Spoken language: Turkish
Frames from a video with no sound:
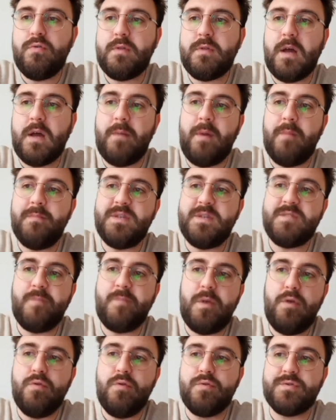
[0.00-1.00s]
Tamam biz
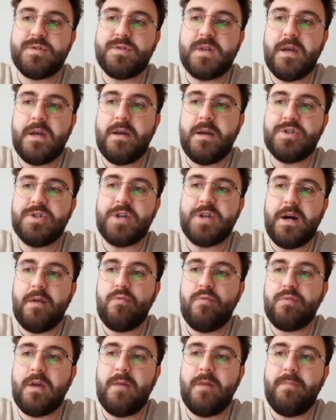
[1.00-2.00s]
biliyoruz ki Jean
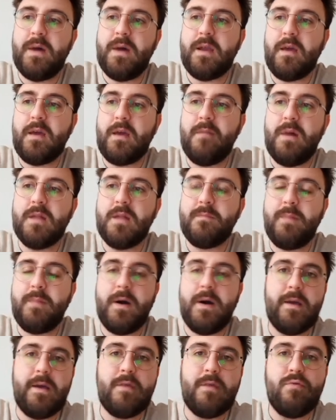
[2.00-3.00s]
Gutenberg'in
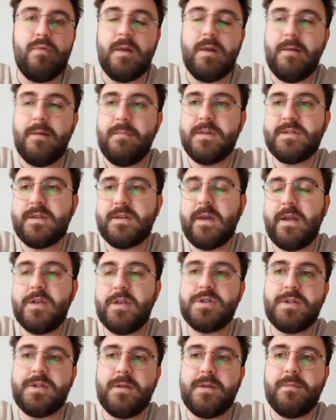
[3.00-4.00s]
matbaayı kullanması,
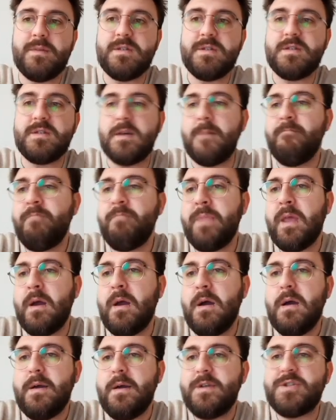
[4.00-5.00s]
geliştirmesi,
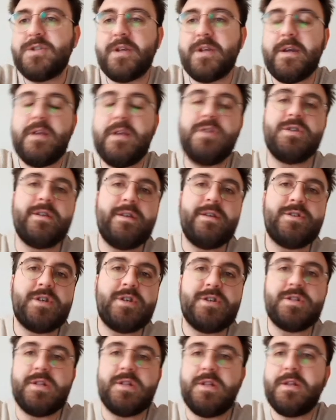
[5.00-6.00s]
işte İncil'in
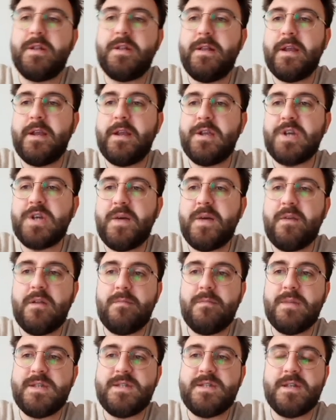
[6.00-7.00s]
çeşitli dillere
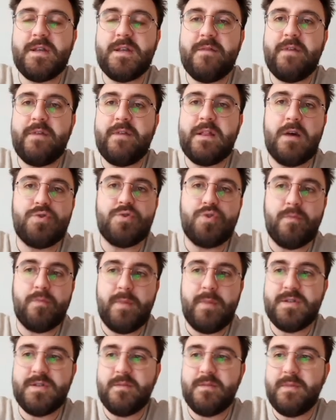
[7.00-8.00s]
çevrilmesini ve daha çok
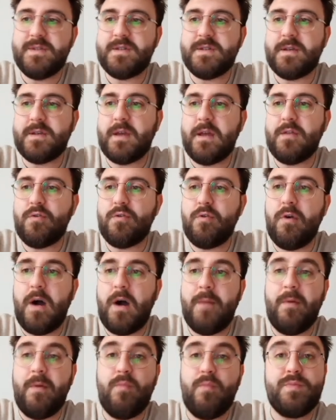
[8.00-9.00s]
basılmasını getiriyor.
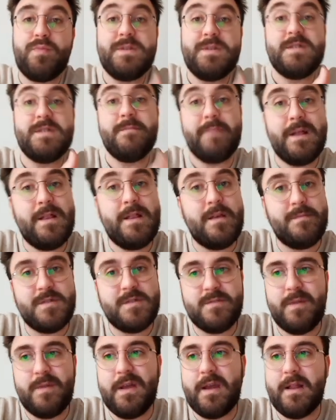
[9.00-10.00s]
Ama bu bizim
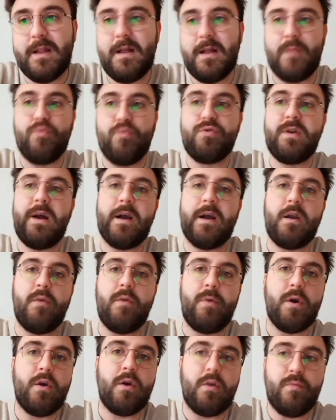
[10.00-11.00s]
bildiğimiz bilgiler. Bu
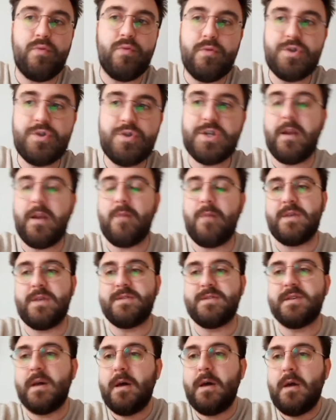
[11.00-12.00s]
diyagrama göre bunu
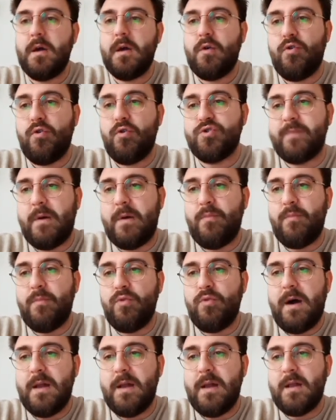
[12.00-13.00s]
çıkaramayız. O zaman
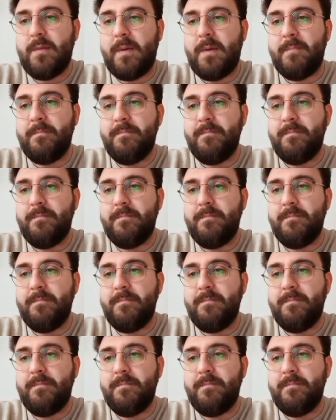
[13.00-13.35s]
bunu alamam.